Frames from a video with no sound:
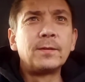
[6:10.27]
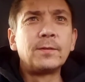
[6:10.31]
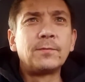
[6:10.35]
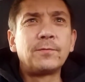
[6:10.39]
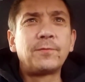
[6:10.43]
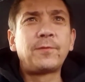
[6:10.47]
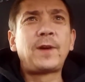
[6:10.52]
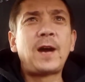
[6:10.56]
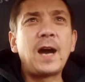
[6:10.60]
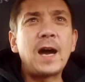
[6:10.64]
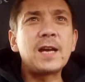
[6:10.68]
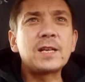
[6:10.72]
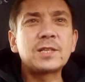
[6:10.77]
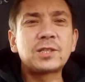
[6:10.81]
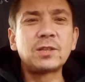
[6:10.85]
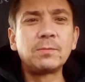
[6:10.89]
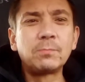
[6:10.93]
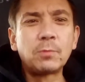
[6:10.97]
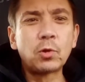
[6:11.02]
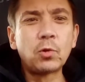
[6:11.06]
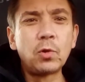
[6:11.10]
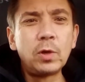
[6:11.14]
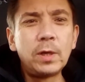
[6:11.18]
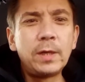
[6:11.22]
в
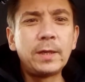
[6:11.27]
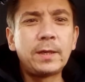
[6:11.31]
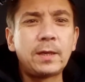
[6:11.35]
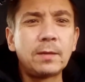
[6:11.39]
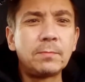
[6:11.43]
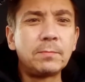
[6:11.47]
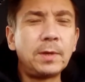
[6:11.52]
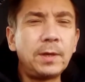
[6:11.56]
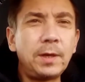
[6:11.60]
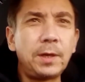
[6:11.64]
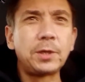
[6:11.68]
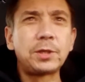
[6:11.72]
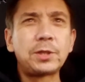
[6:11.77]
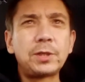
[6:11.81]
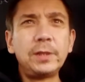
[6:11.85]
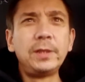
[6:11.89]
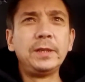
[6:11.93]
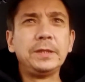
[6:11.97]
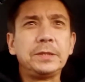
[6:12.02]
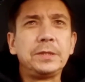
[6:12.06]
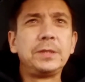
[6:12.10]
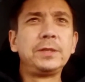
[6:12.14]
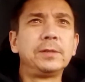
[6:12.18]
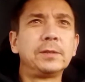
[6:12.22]
каждом ролике мы
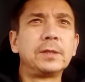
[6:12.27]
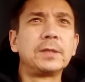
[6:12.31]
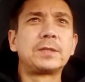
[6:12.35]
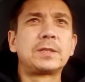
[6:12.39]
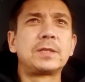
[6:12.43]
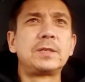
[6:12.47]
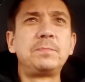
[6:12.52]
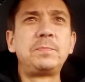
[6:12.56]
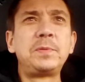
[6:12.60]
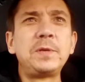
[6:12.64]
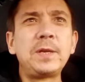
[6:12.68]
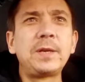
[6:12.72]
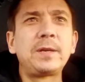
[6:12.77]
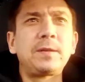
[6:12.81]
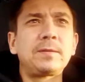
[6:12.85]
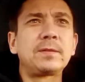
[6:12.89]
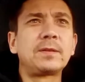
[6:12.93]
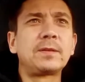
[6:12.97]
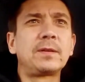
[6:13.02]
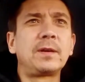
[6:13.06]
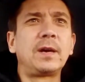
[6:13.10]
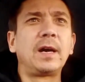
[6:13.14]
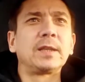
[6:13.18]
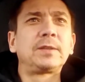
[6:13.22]
решили делать теперь
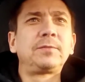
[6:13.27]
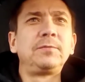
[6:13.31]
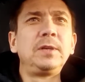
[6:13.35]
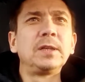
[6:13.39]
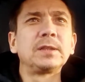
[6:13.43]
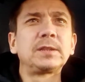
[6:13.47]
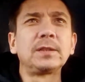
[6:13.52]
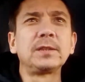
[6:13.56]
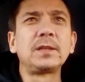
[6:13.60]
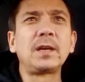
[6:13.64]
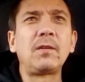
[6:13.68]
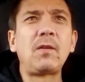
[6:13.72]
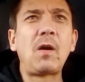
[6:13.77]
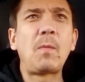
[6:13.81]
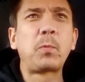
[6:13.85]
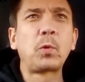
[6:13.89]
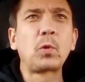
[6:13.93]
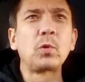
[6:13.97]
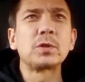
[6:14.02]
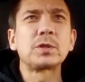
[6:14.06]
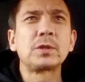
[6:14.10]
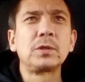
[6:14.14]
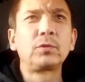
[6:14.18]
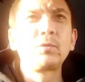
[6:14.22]
ответы на
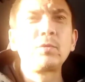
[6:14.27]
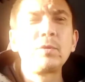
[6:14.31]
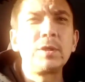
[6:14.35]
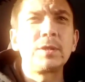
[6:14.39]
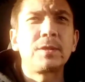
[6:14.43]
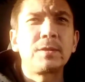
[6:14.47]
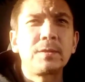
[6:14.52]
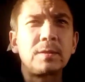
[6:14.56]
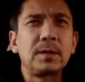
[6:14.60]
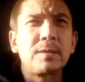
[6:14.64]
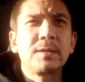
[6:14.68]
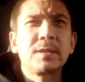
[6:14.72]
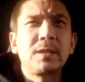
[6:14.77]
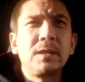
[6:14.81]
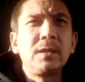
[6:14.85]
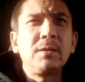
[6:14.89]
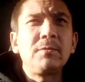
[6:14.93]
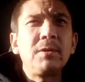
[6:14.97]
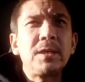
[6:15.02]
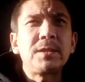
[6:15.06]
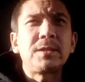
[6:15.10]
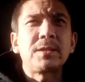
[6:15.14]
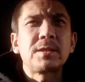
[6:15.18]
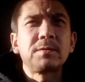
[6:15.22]
вопросы. То есть
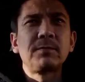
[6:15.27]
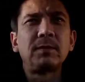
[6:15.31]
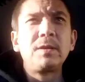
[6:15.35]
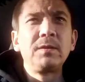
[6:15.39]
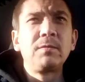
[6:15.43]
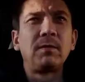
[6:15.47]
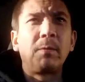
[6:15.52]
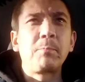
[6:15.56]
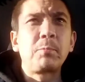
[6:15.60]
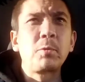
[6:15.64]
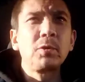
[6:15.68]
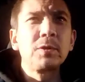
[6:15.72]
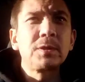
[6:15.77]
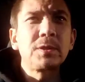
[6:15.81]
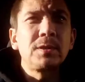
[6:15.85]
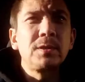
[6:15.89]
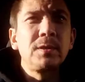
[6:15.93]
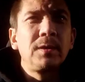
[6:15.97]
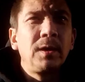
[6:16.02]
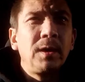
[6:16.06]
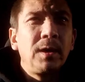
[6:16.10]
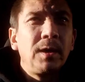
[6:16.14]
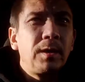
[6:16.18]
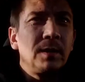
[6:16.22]
задавайте свои вопросы,
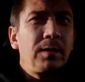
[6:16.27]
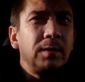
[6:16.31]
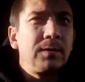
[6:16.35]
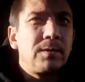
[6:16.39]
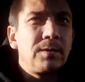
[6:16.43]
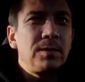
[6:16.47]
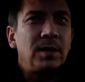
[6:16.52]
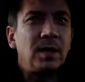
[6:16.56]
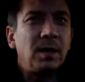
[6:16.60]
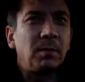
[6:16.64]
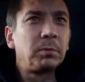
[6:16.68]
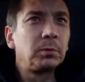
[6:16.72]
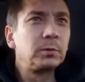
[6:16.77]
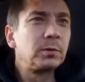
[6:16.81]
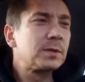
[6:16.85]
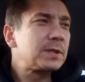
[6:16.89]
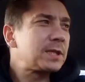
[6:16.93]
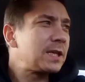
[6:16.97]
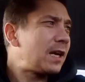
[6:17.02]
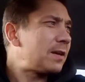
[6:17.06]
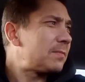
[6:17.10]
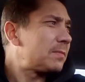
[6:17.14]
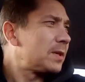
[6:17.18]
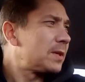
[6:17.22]
я буду
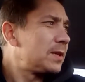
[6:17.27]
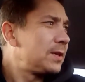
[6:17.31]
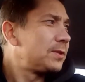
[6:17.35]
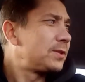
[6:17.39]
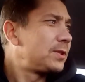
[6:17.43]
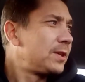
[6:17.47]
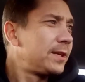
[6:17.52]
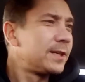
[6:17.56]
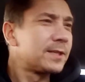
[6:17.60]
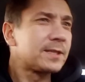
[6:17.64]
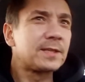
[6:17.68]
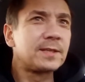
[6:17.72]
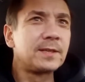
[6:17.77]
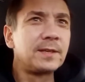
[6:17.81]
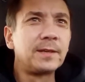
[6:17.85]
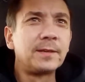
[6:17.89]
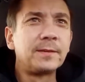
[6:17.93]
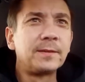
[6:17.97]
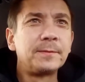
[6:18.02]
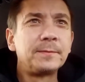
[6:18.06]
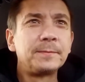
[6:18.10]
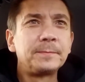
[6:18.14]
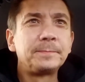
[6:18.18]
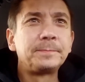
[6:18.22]
самые интересные
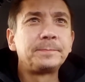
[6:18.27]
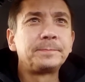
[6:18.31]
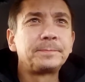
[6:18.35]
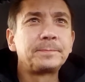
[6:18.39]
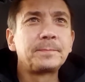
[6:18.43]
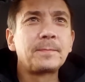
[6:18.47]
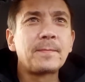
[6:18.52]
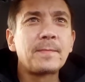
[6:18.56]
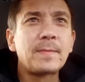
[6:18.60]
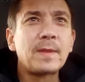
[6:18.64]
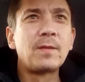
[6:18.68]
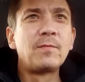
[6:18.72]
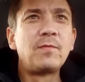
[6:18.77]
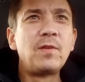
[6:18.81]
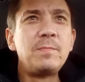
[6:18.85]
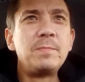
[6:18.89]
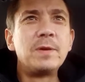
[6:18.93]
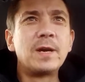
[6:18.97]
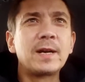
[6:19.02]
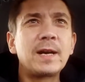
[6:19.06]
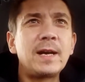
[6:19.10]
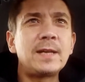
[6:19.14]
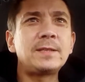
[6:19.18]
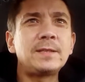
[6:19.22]

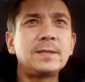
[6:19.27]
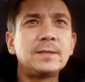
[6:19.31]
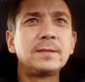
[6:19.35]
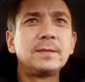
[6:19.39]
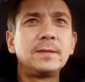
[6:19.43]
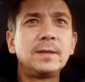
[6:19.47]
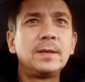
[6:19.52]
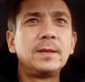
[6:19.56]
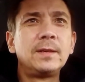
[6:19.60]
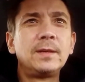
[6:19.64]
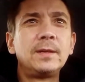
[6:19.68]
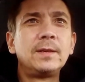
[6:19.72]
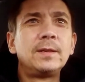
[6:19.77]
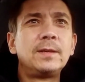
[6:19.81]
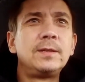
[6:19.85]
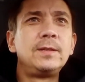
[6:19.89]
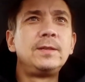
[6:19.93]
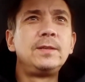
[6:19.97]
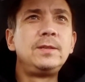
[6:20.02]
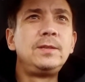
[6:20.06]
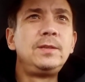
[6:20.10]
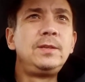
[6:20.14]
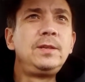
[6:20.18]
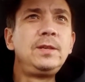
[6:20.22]
выбирать
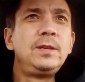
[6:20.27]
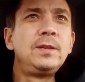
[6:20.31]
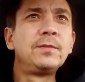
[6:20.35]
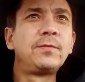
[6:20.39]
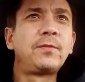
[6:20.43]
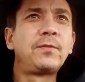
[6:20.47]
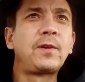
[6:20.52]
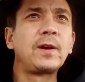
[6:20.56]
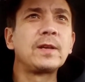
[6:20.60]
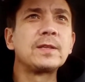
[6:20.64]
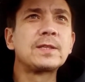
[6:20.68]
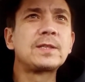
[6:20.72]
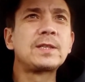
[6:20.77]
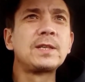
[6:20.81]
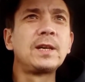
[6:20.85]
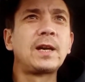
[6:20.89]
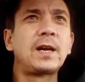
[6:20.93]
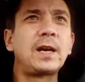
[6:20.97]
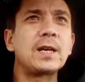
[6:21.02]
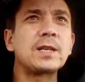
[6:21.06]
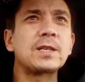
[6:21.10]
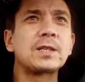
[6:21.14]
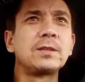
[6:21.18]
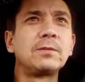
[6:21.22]
и в конце
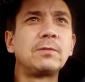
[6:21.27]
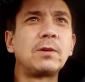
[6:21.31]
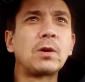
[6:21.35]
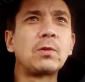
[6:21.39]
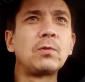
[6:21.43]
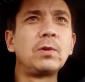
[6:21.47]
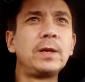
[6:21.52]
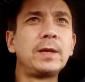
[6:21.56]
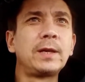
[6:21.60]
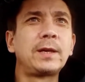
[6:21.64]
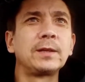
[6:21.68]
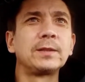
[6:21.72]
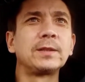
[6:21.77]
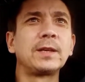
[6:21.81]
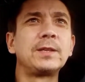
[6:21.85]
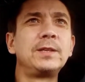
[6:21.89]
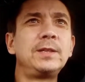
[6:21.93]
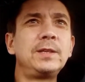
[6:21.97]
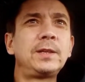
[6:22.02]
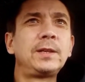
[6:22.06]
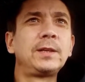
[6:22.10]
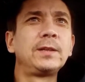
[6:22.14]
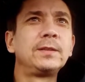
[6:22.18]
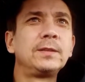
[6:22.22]
каждого ролика на
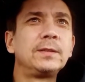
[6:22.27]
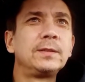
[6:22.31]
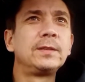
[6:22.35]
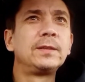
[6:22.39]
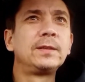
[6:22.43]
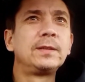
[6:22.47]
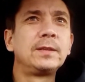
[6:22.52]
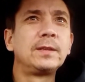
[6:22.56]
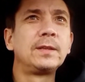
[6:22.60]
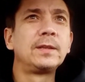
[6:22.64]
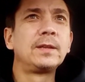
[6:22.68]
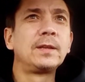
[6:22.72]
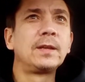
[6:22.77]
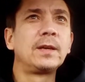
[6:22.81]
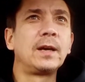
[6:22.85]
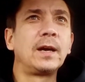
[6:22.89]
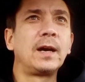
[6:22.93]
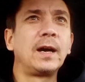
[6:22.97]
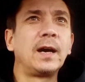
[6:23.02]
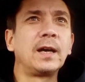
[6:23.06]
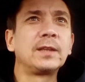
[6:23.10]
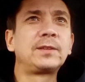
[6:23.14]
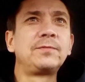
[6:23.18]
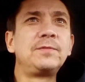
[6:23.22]
них
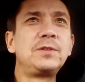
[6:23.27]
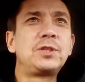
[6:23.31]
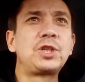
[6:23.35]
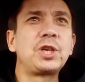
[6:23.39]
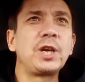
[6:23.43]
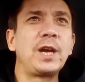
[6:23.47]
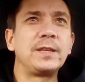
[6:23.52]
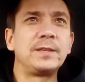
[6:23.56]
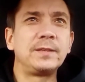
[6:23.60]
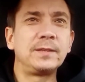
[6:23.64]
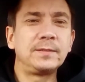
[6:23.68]
отвечать.